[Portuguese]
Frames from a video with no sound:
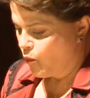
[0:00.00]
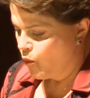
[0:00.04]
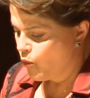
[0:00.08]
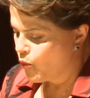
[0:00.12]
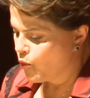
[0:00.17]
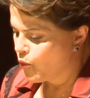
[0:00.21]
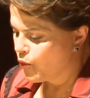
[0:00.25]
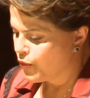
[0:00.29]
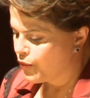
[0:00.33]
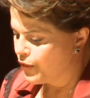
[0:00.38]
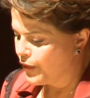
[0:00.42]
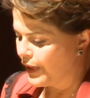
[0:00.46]

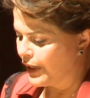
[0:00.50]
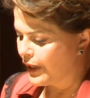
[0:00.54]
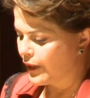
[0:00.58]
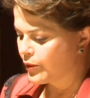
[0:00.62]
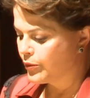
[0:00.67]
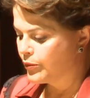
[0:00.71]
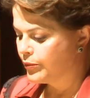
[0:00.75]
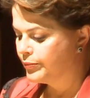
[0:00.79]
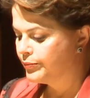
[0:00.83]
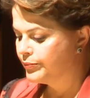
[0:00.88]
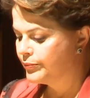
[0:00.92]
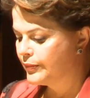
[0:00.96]
Um
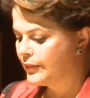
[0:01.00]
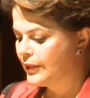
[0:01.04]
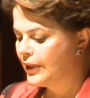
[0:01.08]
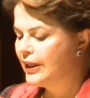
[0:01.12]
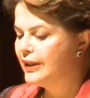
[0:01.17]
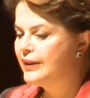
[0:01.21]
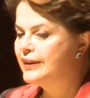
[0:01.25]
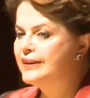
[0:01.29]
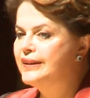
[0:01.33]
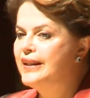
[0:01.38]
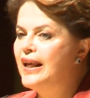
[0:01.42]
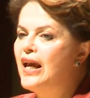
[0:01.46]
governo
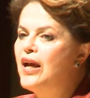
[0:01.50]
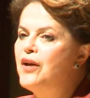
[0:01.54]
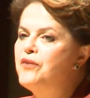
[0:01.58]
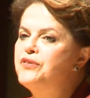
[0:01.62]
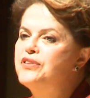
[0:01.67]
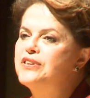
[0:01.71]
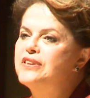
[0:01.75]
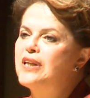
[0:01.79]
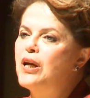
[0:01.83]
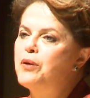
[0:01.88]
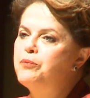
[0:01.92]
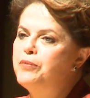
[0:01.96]

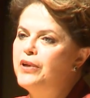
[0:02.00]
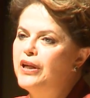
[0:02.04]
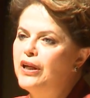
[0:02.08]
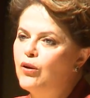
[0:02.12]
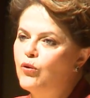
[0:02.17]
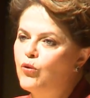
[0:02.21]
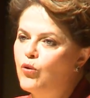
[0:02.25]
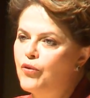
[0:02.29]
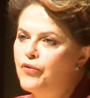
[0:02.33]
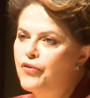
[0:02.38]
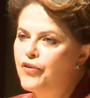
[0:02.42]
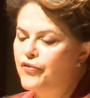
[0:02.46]
deve
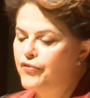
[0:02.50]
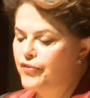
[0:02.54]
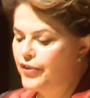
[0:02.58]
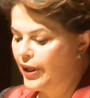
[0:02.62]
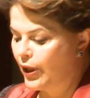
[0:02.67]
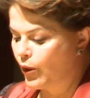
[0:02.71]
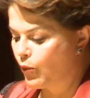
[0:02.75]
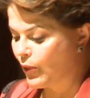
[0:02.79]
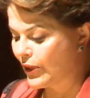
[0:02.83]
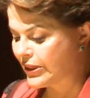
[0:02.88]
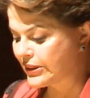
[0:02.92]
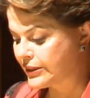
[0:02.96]
saber
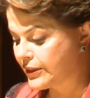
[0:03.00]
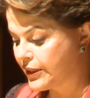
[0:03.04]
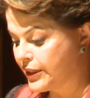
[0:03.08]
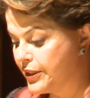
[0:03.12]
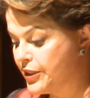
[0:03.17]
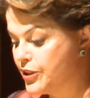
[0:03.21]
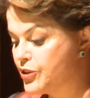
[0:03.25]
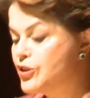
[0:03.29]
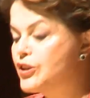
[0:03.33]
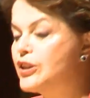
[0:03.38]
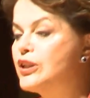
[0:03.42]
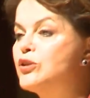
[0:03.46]
conviver com as
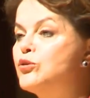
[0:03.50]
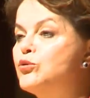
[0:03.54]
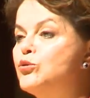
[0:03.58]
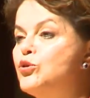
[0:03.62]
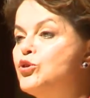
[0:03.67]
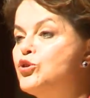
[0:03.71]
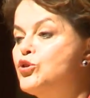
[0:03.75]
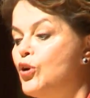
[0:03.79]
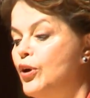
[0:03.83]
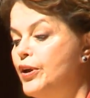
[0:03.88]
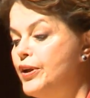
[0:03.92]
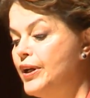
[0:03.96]
críticas
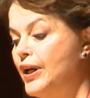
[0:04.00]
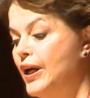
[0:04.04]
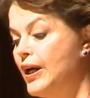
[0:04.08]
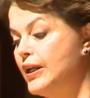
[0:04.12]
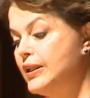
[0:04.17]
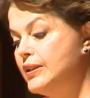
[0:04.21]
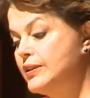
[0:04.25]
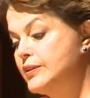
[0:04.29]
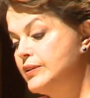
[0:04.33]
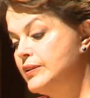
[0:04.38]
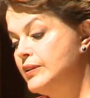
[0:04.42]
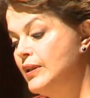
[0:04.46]
dos
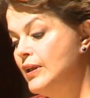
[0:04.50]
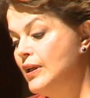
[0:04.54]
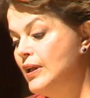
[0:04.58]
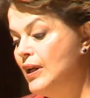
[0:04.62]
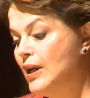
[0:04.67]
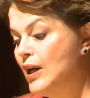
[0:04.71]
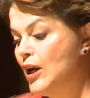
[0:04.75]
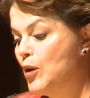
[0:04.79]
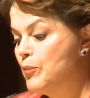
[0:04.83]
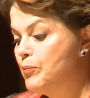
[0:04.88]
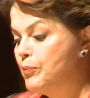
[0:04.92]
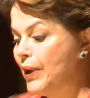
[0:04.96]
jornais
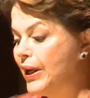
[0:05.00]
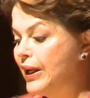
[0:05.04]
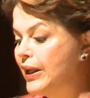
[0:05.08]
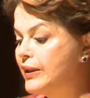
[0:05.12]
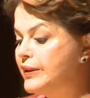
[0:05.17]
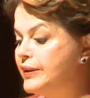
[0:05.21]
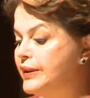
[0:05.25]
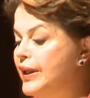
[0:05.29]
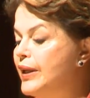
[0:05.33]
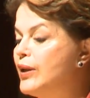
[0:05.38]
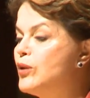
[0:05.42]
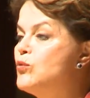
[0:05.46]
para
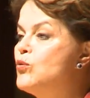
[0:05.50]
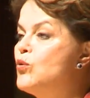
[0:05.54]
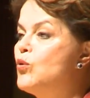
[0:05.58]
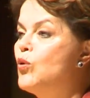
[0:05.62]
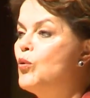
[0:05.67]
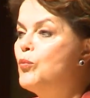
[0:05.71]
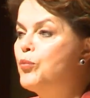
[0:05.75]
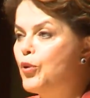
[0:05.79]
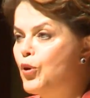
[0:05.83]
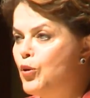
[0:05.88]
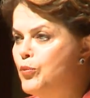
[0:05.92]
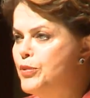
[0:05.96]
ter um
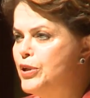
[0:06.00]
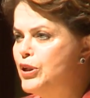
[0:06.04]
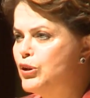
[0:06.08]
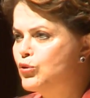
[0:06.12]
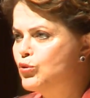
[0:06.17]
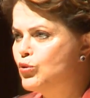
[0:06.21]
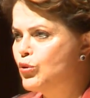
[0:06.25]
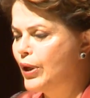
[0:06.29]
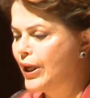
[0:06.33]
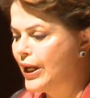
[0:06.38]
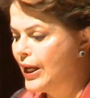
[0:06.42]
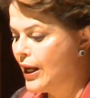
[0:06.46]

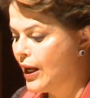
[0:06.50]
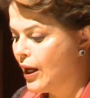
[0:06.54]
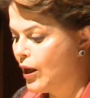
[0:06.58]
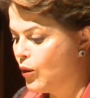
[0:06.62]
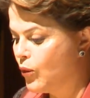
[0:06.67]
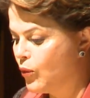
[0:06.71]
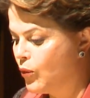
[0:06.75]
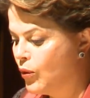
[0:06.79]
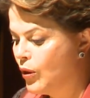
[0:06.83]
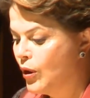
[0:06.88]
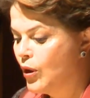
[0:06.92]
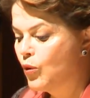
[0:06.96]
compromisso
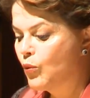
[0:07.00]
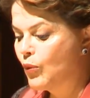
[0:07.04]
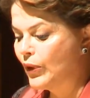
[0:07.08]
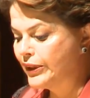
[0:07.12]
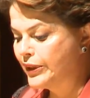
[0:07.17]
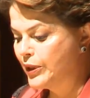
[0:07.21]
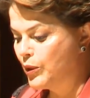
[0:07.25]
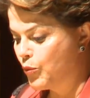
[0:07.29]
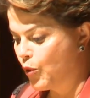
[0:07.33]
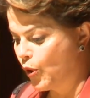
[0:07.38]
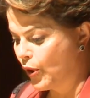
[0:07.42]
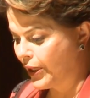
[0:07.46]
real com a
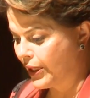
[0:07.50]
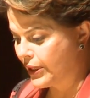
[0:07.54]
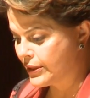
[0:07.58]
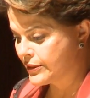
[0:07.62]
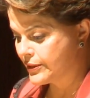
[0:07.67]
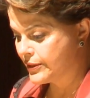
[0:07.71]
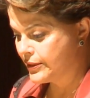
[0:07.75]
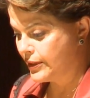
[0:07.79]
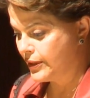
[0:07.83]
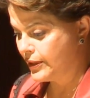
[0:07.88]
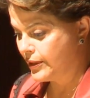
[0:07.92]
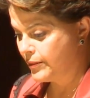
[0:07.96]

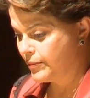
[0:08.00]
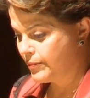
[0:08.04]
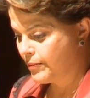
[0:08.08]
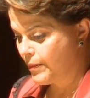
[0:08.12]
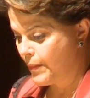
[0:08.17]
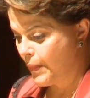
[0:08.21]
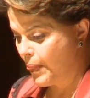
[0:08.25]
democracia.